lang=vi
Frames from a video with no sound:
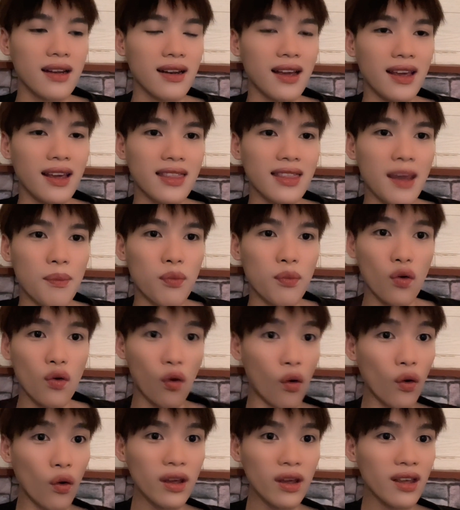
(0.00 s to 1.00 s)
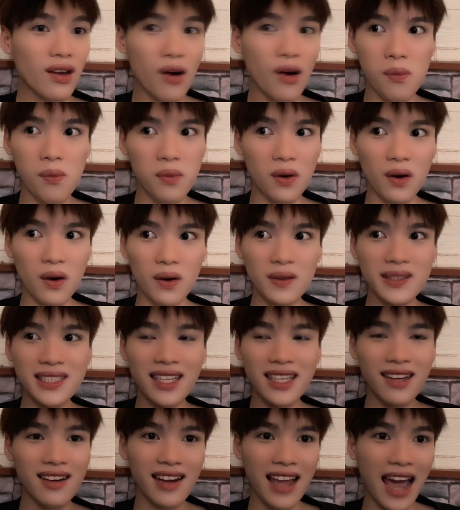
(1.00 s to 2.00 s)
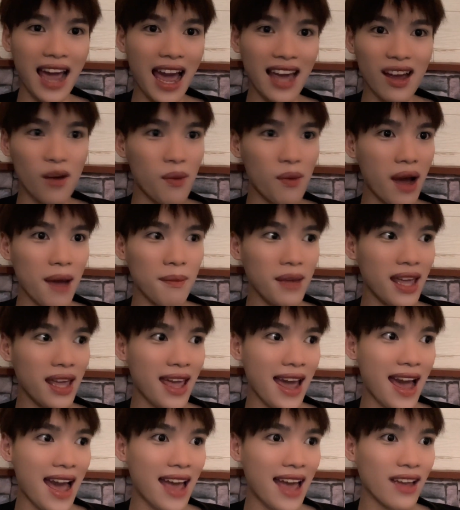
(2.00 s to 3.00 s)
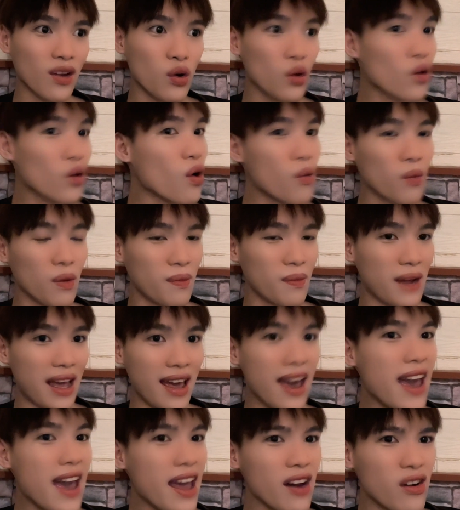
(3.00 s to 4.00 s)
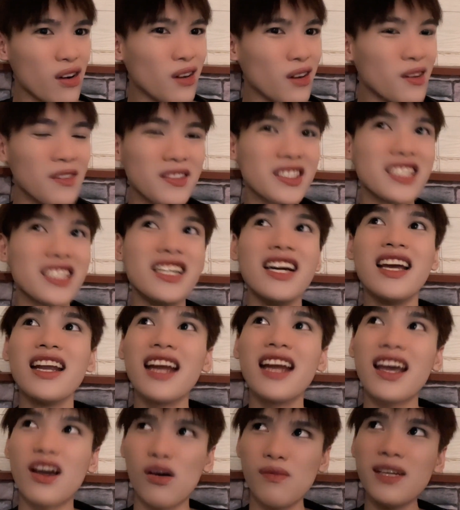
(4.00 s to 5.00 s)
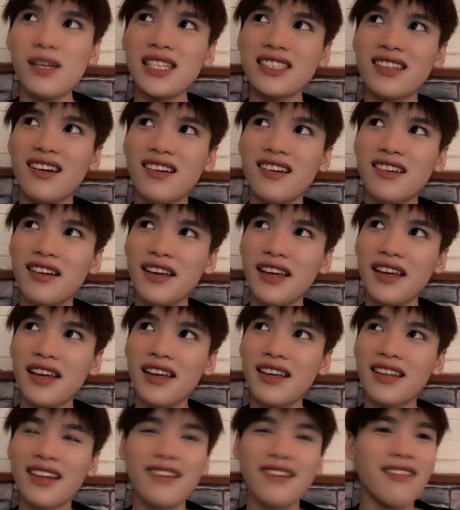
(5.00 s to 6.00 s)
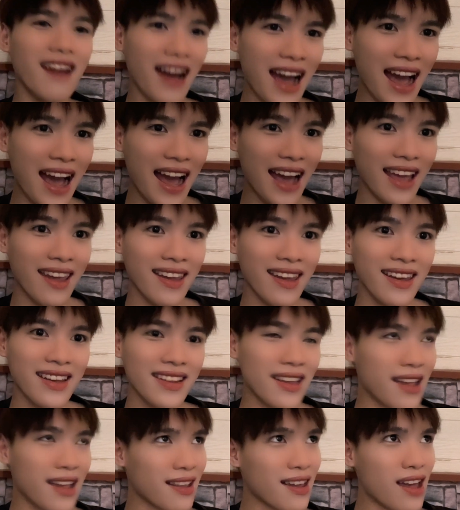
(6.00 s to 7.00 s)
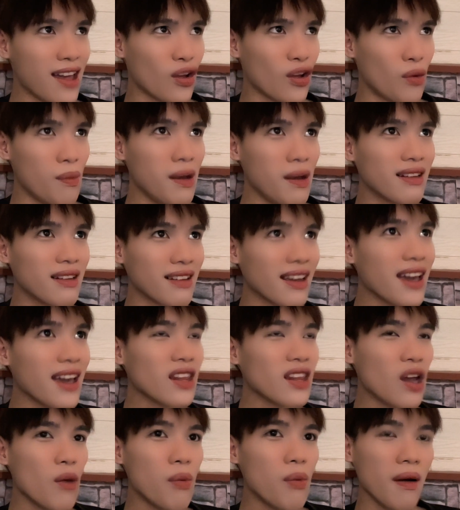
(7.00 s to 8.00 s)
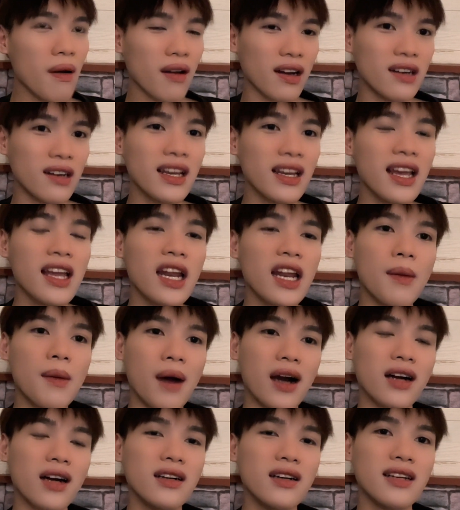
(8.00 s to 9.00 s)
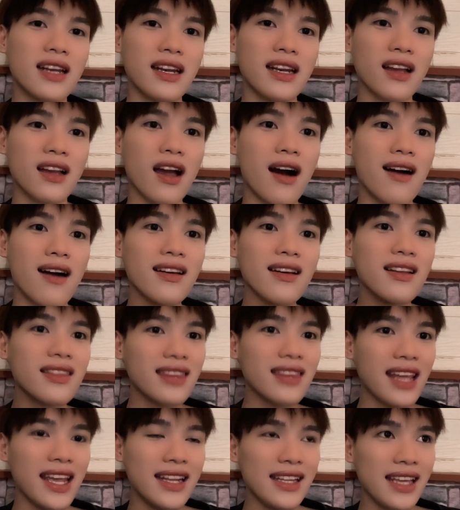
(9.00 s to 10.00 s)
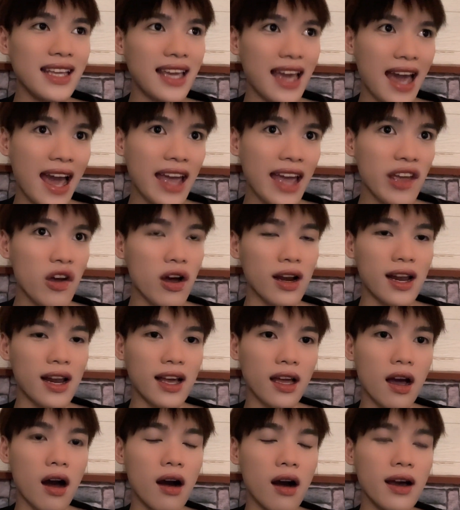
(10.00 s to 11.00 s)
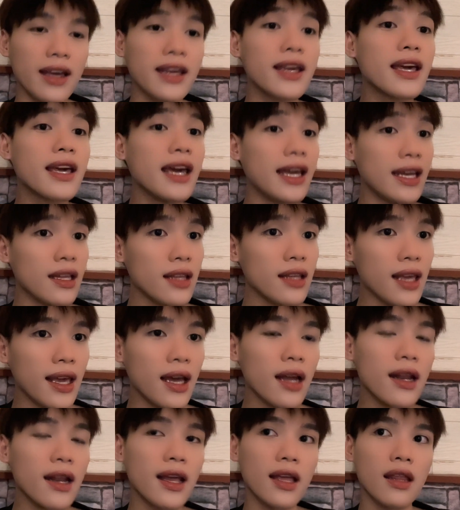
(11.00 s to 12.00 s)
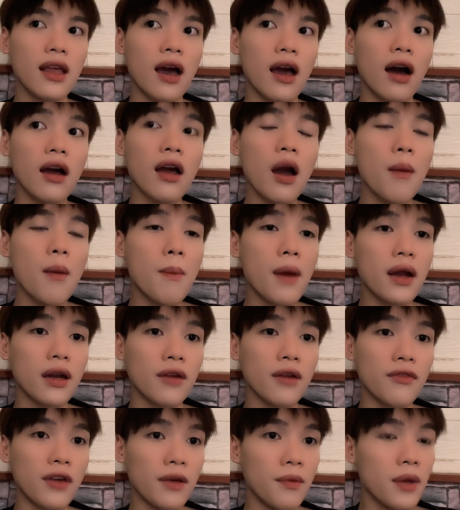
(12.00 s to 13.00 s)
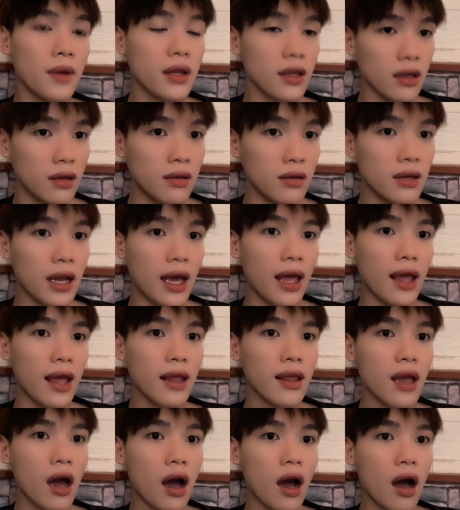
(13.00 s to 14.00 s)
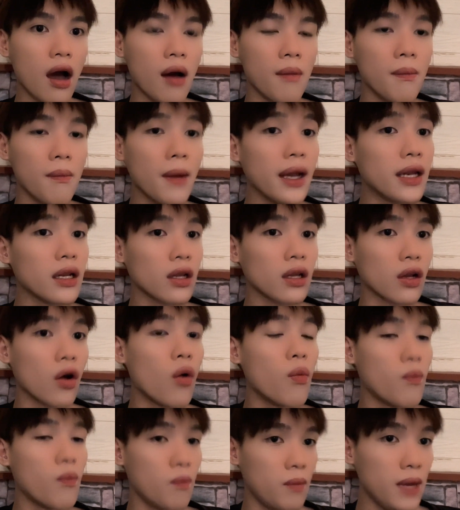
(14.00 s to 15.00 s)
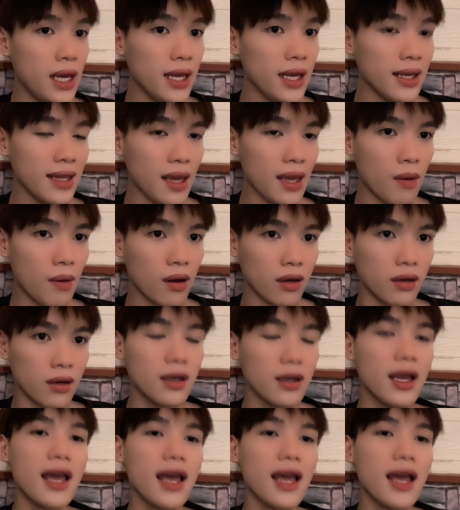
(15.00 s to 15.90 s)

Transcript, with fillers: thì tập cuối cùng của series 2022 cuối cùng cũng đã hết rồi đó thì cũng là series thứ hai trên kênh của mình kết thúc đó mọi người thì mọi người có content gì hay hoặc là có ý kiến gì đó, thì nhớ comment ở phía bên dưới để cho mình cùng biết nha mọi người